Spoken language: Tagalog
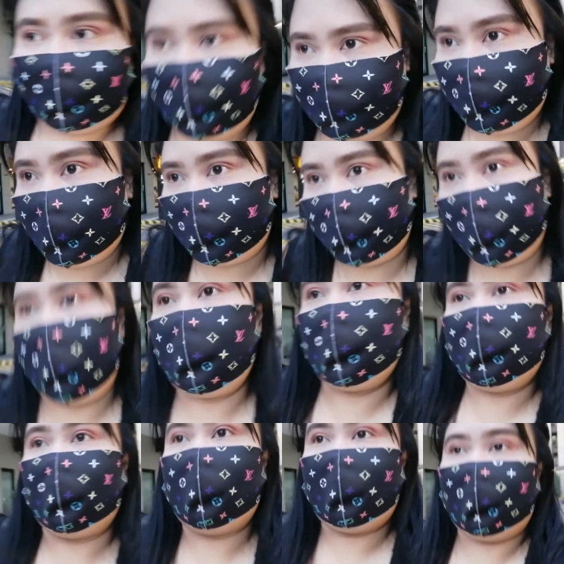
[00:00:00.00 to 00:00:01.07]
traffic pa.
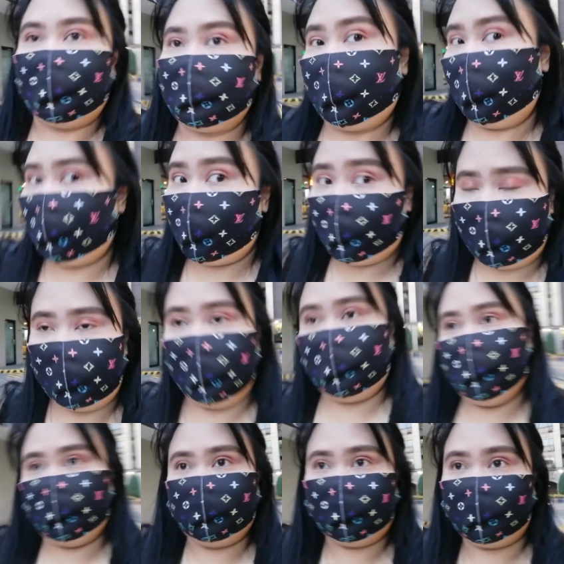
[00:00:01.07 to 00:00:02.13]
Kuhaantayin ko pang
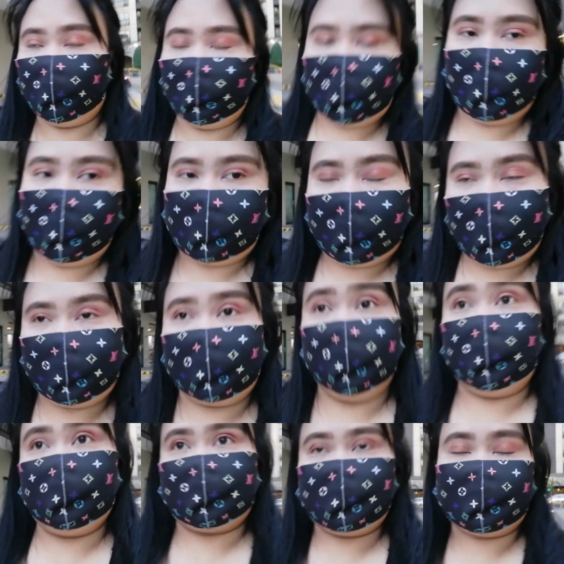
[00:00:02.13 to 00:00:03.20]
gumora hanggang
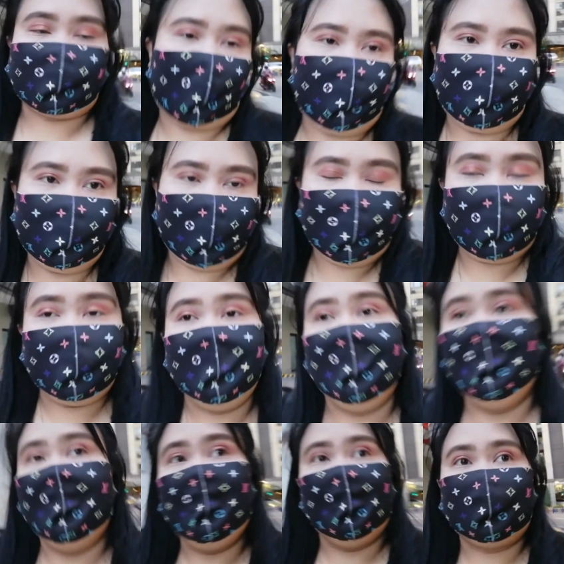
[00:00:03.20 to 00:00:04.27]
doon sa stoplight.
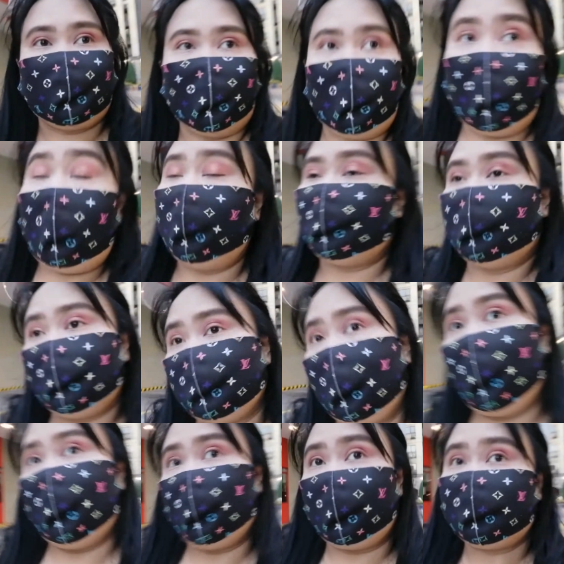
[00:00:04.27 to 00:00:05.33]
So, walk out na
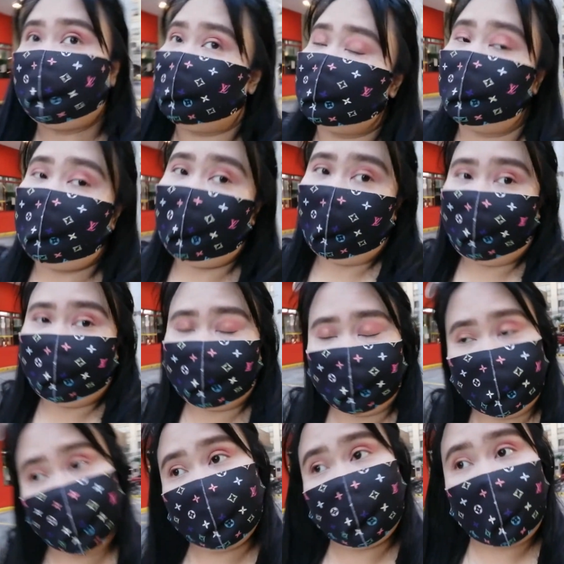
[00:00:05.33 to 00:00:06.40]
tayo since malapit
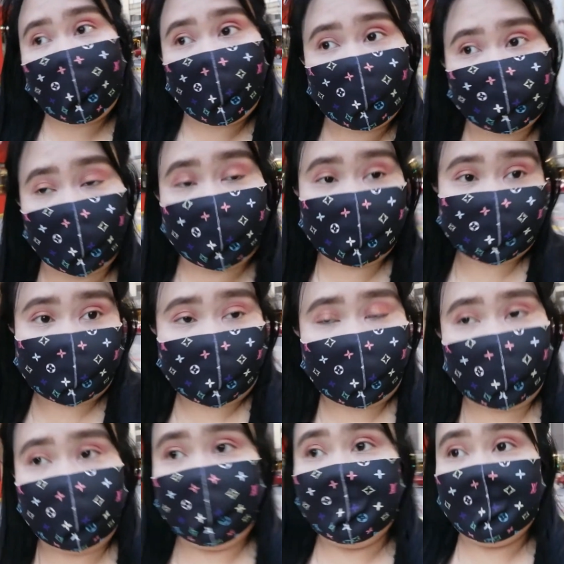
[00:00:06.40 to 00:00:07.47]
naman na ako doon sa
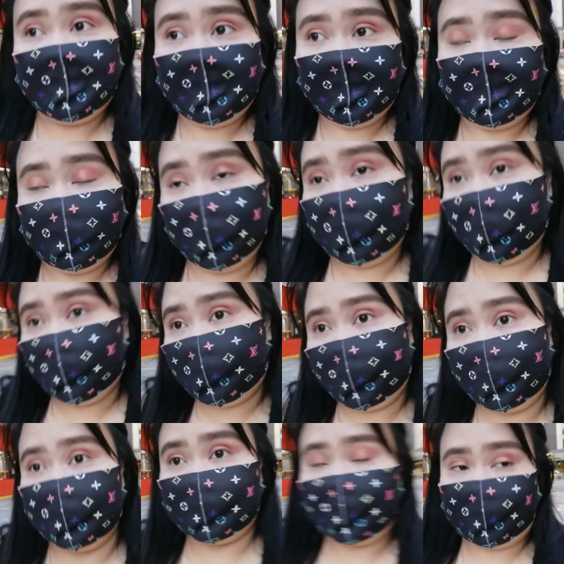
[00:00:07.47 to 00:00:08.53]
meeting
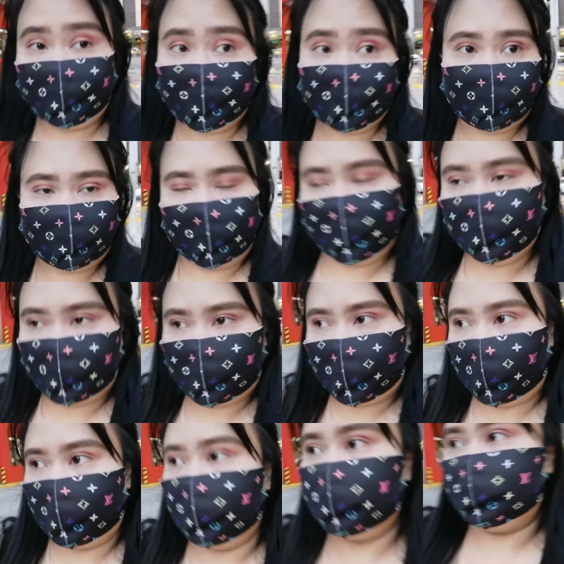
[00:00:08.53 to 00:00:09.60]
place namin ng friend
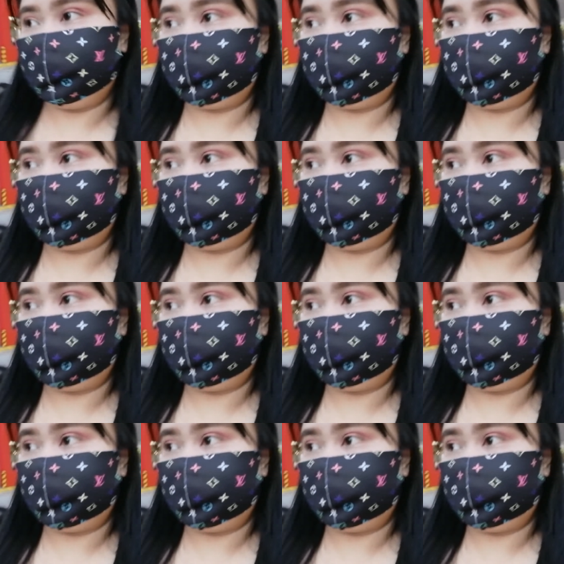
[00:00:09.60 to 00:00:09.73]
ko.